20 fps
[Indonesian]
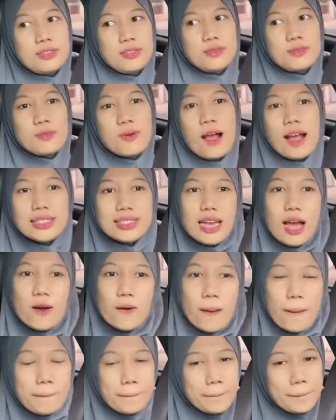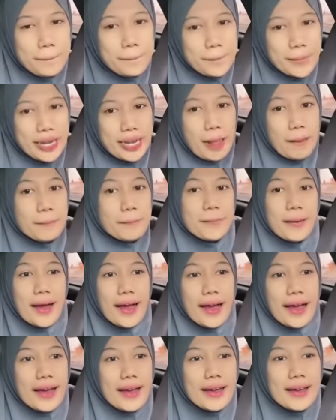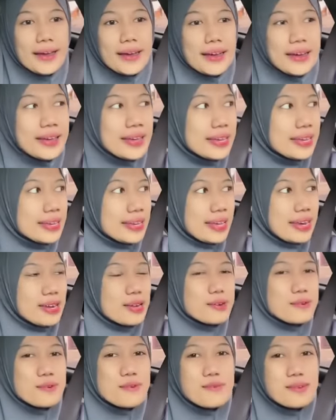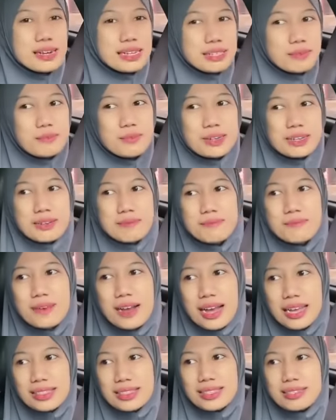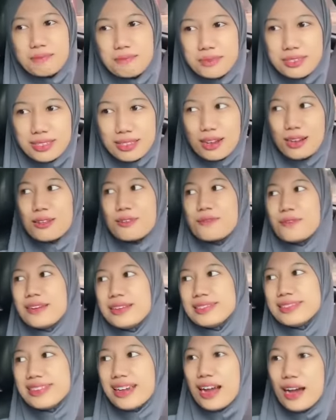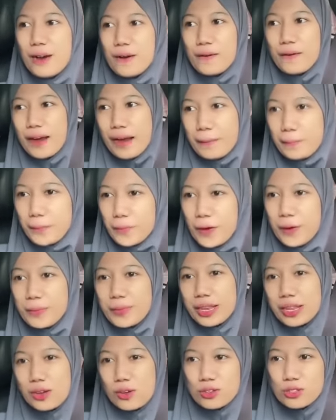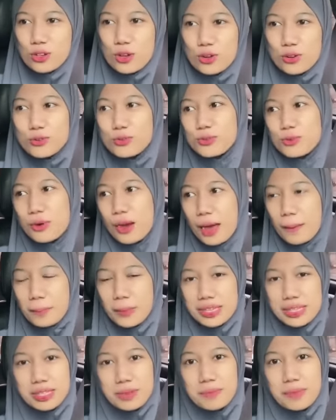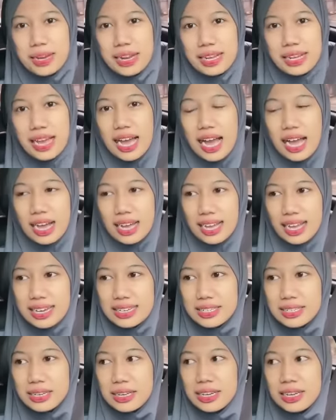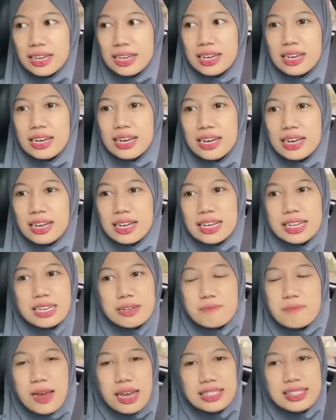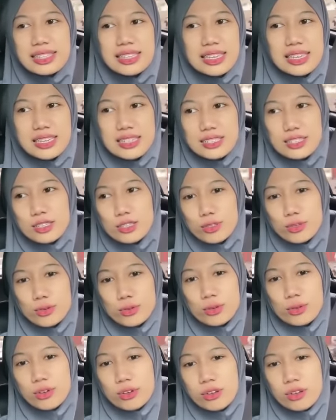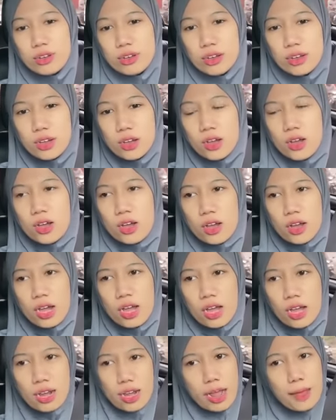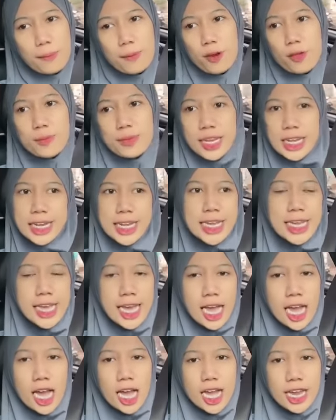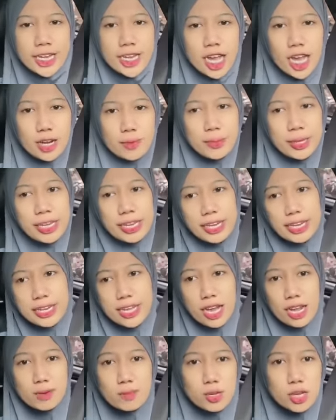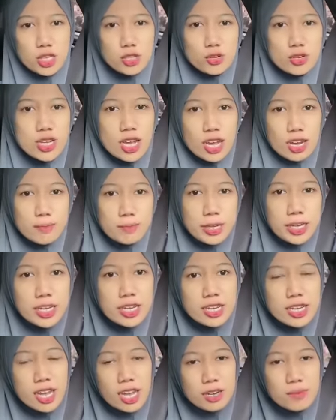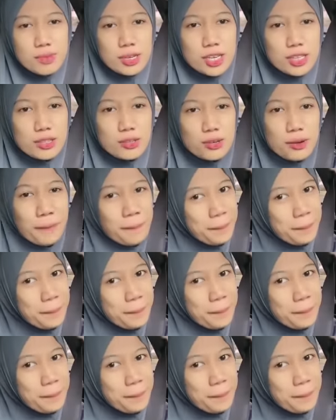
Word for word: gue nggak jawab kenapa karena gue males berdebat semisal gue jawab gue milih 02 pasti mereka akan ngedebatin gitu kenapa lo milih dia dia kan begini dia kan begitu dia kan begini dia kan begitu